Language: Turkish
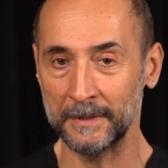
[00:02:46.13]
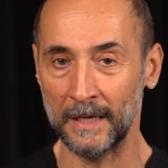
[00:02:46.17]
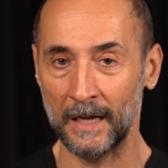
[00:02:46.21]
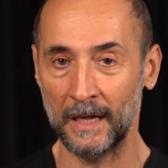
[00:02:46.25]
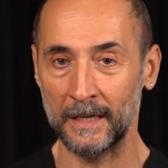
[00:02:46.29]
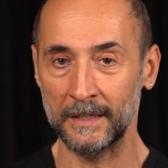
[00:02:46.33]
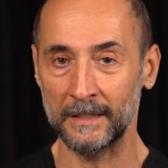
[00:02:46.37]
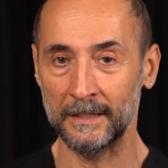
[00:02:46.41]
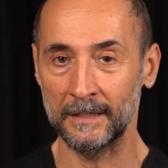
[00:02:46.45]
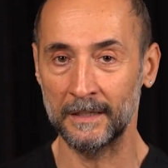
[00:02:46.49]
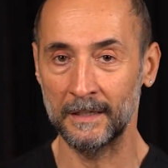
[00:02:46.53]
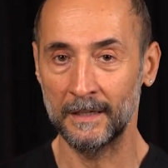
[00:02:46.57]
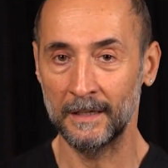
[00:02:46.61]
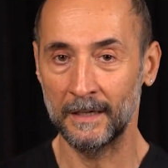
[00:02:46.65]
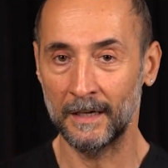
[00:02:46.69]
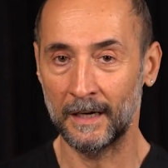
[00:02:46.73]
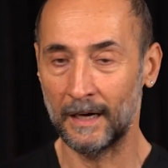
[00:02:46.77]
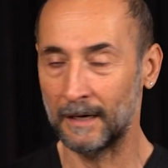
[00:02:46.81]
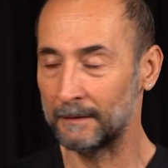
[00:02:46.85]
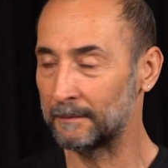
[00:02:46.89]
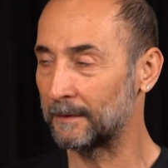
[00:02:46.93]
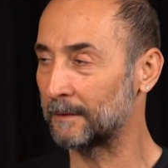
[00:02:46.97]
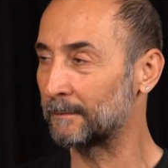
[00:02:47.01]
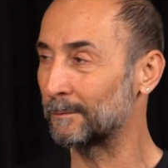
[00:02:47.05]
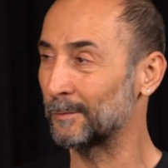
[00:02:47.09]
Yani
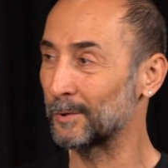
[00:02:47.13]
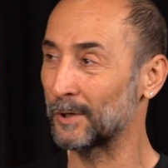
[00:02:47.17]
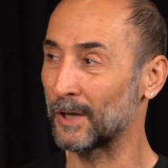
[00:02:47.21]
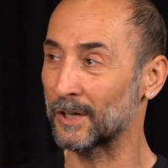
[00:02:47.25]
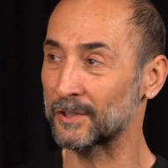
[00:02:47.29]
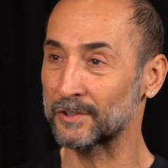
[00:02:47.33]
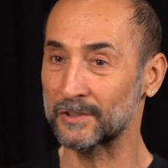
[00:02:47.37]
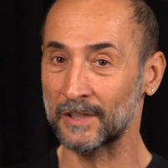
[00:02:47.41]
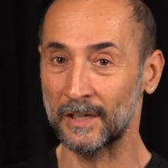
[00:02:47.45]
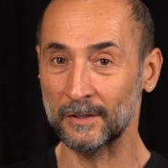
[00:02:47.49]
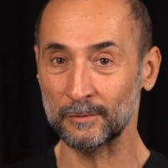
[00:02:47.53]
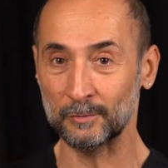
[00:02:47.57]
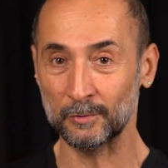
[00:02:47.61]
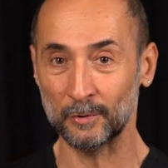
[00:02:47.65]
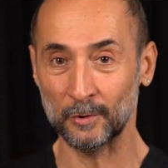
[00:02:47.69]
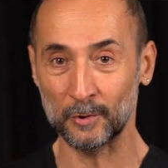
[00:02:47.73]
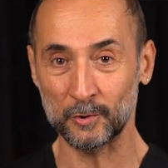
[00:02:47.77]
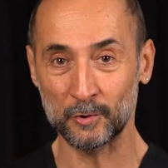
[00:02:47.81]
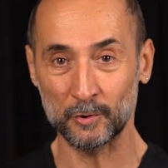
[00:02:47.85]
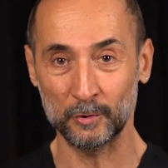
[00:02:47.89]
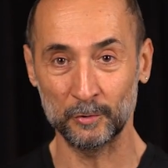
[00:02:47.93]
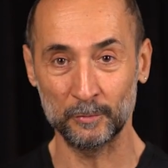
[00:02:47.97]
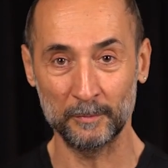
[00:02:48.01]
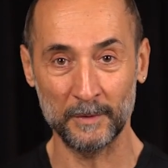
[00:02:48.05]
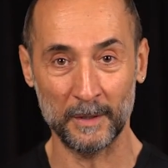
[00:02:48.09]
aman bu yaştan sonra
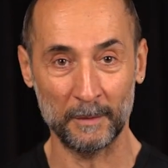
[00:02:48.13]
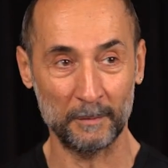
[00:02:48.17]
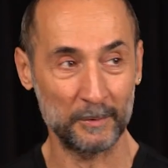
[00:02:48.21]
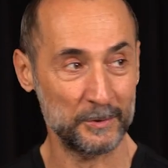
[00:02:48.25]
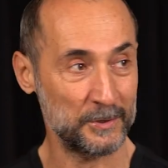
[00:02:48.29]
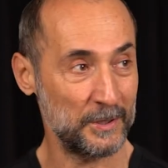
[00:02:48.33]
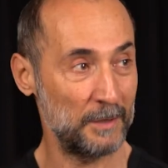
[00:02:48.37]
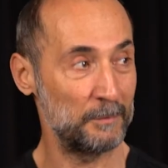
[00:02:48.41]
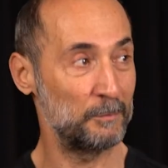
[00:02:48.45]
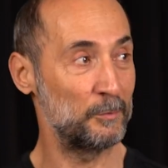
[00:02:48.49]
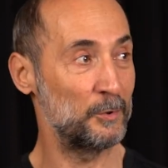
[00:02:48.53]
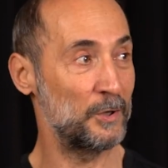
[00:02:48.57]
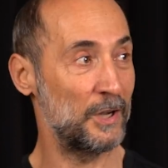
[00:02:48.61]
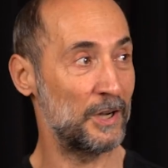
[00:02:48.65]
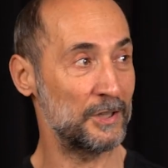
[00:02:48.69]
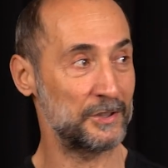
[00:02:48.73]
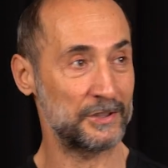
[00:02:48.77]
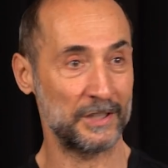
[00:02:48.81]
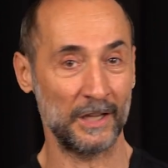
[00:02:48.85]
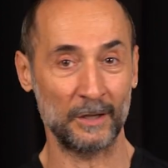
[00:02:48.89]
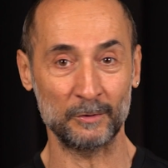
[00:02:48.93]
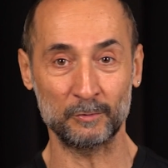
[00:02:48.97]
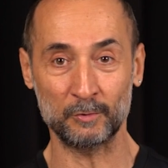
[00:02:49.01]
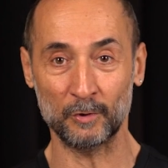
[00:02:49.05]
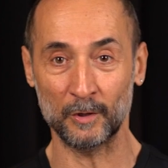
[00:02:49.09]
şunu mu yapacağım, bu
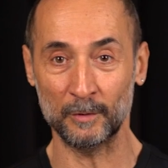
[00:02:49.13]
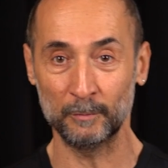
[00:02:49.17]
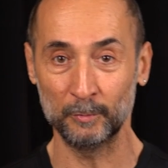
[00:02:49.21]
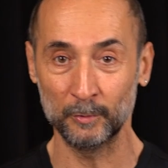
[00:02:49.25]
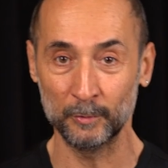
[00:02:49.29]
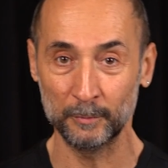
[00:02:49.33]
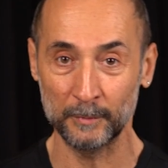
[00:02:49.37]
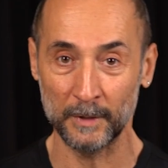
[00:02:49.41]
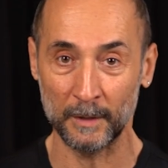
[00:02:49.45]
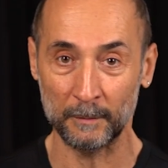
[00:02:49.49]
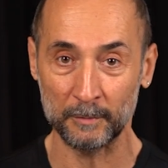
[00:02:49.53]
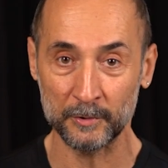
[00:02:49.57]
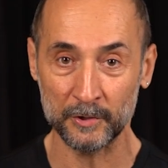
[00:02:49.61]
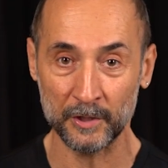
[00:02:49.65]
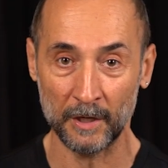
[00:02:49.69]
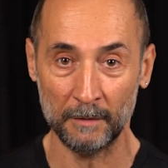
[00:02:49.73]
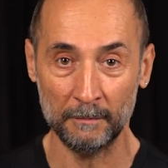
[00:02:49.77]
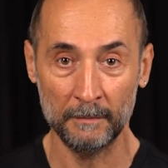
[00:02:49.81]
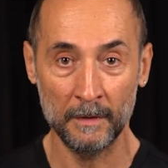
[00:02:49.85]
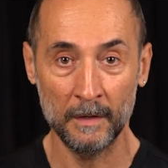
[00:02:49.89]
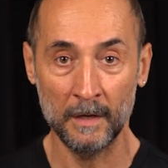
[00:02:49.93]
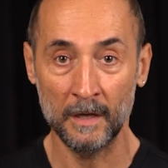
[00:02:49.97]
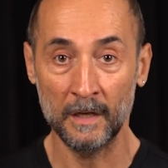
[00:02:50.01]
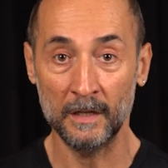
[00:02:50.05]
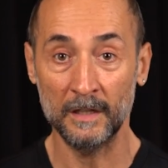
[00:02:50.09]
yaştan sonra bunu mu
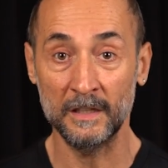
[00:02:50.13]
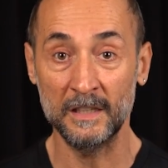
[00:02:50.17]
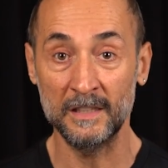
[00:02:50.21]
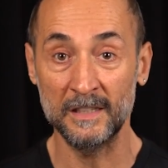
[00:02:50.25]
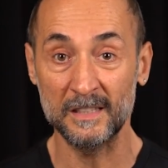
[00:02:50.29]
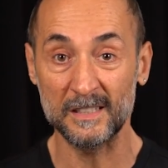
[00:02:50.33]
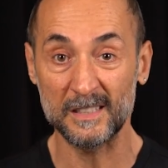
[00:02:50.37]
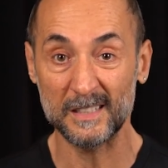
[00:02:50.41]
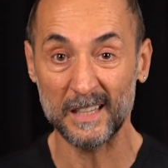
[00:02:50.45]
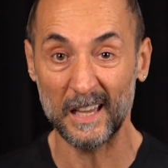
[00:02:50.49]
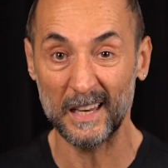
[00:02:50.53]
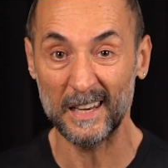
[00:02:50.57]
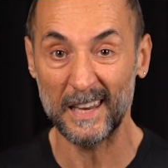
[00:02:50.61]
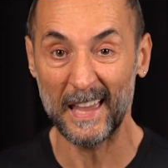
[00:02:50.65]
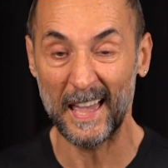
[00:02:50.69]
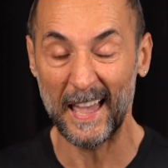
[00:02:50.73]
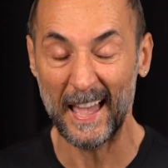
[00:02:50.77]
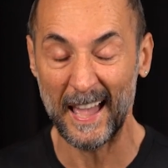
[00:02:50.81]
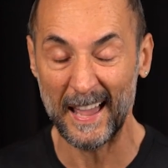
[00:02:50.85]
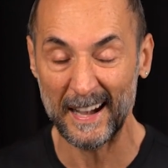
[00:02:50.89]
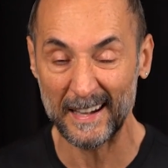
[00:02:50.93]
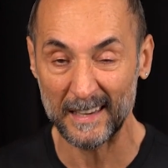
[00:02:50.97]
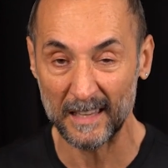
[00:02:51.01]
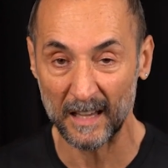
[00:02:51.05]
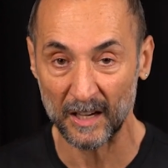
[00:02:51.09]
yapacağım? İnsan
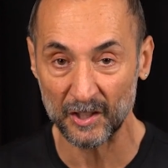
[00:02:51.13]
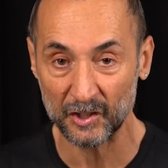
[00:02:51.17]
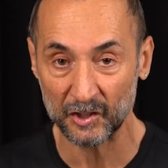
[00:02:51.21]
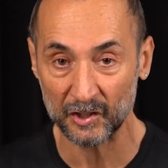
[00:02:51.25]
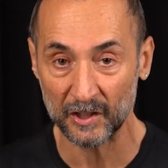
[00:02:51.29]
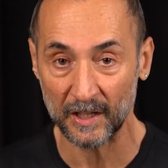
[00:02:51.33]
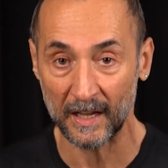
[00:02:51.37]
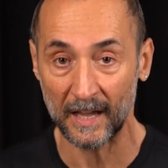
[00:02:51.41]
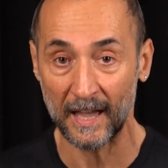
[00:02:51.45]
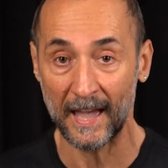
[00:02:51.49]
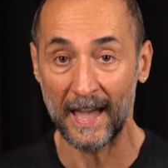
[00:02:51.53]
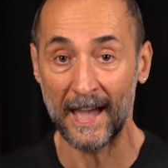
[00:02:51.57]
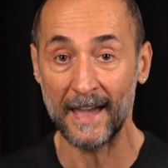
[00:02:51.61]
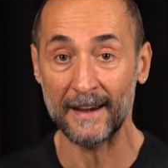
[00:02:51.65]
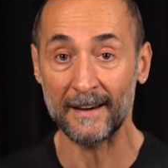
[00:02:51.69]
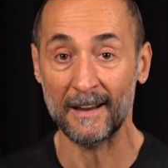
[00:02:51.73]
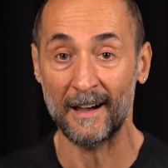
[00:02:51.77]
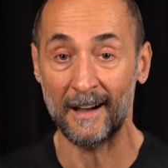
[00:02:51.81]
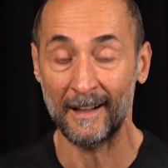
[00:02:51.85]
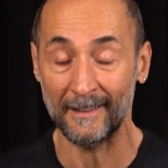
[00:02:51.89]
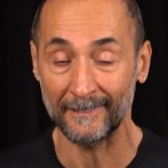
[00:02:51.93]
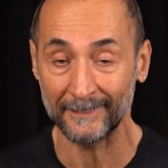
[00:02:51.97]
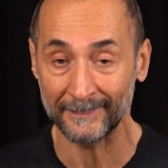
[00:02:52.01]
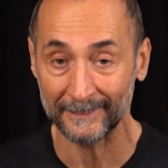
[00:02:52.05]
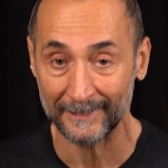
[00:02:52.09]
her yaşta, her
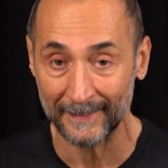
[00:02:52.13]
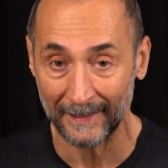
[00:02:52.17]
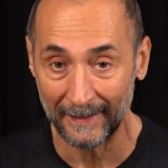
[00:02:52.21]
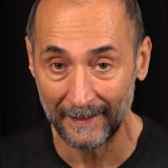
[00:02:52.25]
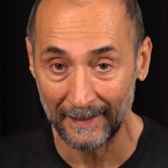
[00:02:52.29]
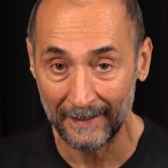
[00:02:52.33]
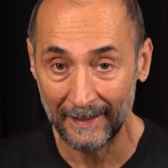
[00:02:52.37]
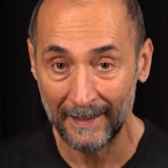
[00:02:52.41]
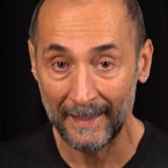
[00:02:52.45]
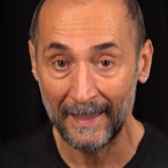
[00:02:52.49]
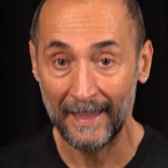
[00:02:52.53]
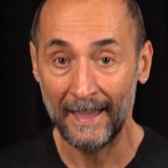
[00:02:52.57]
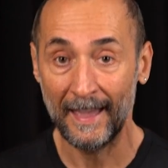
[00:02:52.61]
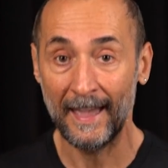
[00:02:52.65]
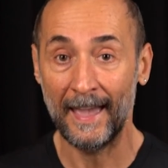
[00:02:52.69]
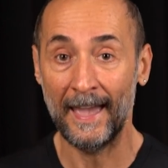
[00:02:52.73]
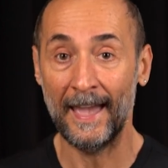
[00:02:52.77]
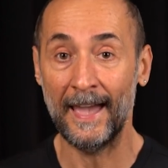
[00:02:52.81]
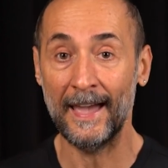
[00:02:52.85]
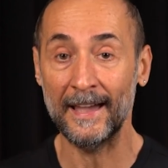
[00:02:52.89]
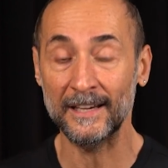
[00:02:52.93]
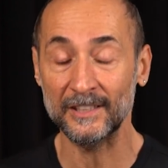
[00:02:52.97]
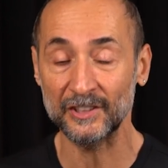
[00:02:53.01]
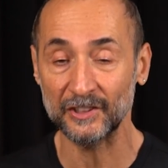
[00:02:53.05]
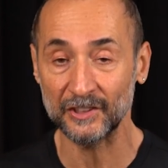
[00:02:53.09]
anda,
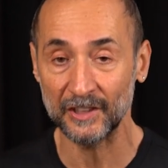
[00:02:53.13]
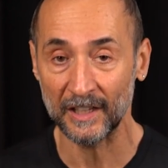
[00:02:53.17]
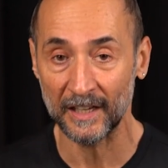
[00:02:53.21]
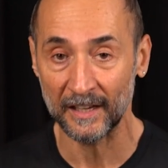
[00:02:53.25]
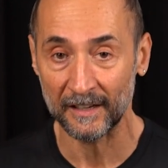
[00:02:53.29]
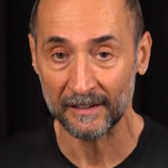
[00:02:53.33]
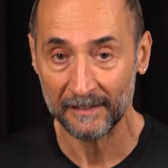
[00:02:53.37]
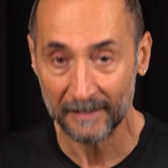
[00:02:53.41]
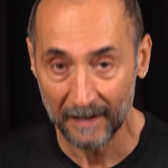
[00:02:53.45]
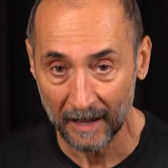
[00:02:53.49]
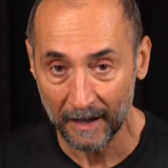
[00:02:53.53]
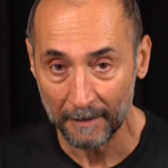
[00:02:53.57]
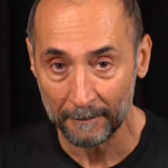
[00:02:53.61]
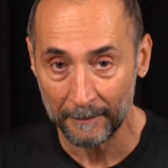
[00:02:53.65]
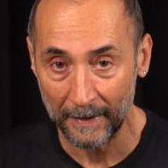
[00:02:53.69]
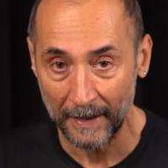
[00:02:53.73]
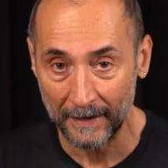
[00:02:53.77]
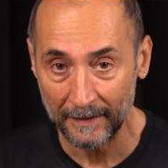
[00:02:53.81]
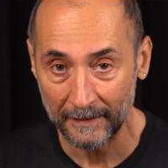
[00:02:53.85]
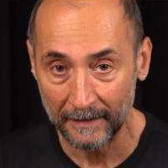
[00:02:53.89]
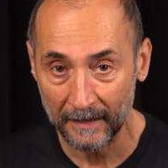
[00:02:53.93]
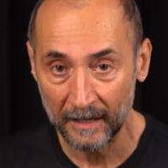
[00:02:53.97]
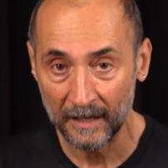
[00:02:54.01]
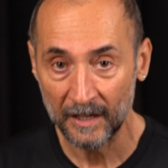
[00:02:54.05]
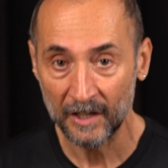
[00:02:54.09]
her şeye
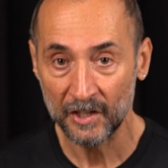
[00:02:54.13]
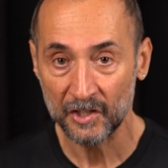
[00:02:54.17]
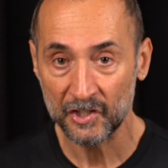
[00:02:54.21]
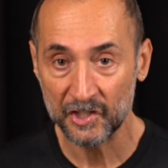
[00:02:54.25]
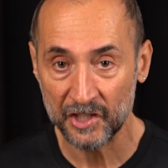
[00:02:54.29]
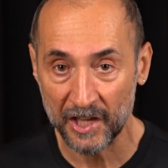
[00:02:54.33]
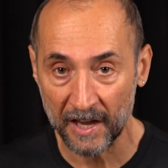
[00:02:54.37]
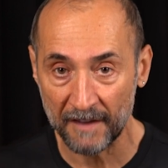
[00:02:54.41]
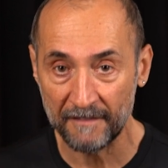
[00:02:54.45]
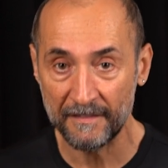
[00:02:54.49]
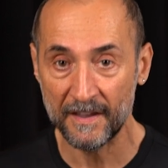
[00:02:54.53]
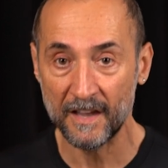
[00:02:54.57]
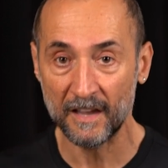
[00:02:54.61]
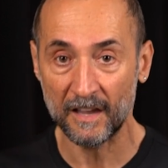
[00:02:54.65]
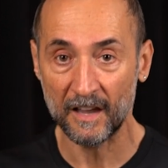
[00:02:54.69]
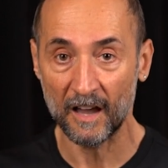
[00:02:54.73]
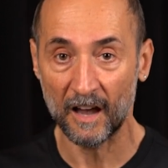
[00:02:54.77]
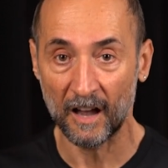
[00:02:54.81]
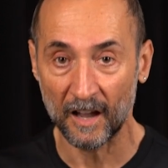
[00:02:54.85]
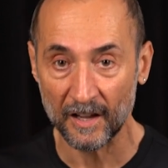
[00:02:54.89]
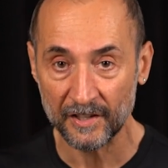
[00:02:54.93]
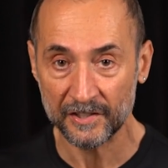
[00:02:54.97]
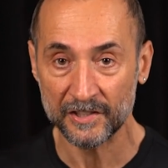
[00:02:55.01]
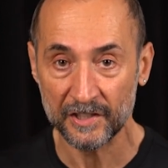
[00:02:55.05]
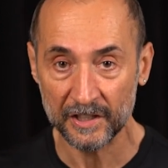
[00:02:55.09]
rağmen çevik,
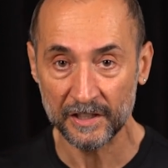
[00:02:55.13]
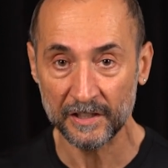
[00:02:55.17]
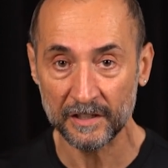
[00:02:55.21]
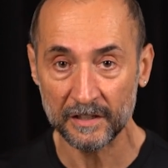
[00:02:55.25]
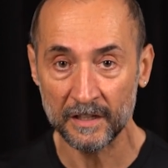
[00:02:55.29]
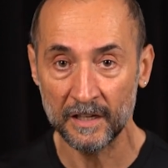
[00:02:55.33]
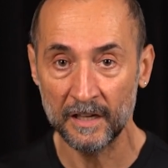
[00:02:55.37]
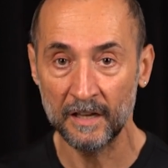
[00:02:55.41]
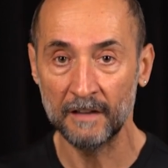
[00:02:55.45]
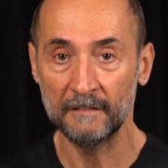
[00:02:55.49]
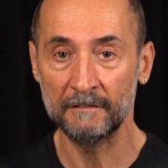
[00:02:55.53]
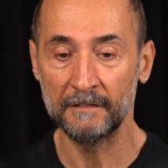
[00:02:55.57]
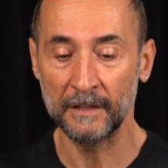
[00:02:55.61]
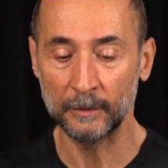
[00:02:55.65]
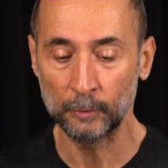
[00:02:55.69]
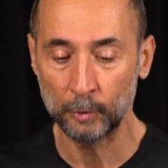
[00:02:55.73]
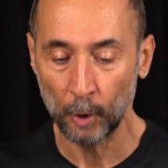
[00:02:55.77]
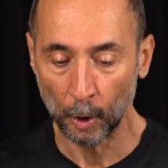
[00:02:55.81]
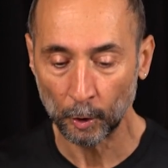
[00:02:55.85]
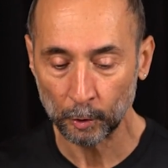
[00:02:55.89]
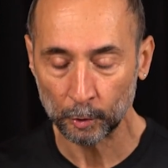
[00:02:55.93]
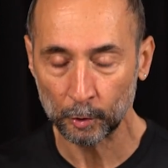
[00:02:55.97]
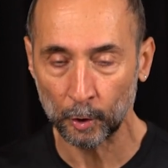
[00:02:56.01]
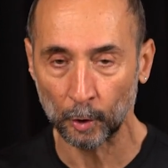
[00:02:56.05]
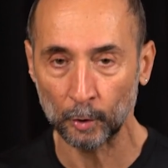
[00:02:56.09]
hazır ve
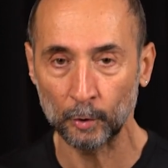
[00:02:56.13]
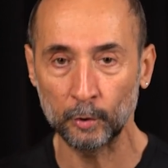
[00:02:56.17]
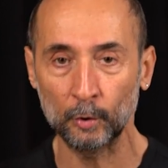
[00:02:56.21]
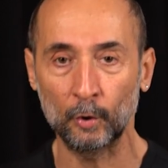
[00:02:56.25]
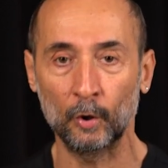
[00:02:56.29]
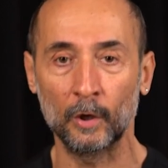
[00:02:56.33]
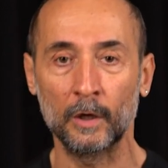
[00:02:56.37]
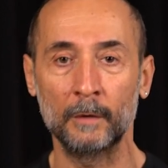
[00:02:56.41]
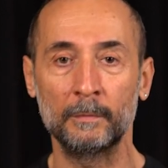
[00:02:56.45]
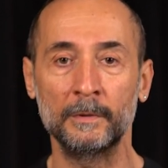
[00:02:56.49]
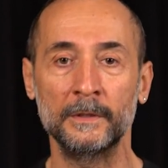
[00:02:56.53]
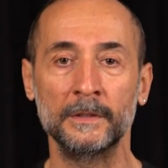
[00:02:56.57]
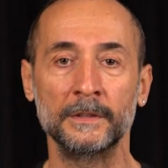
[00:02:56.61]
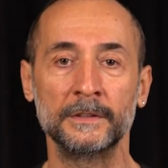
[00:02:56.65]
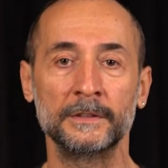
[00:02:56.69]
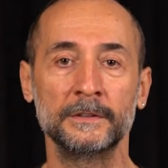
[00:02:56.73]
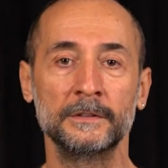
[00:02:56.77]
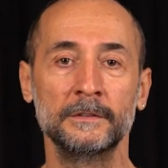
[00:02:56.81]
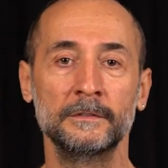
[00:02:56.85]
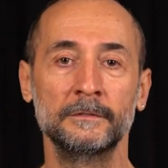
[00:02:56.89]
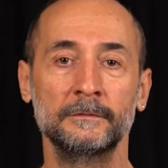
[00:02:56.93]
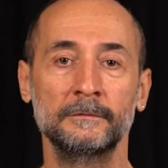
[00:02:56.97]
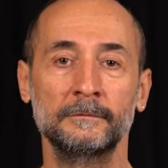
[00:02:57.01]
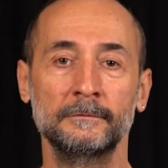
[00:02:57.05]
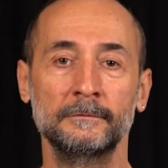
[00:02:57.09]
dört dörtlük olabilir.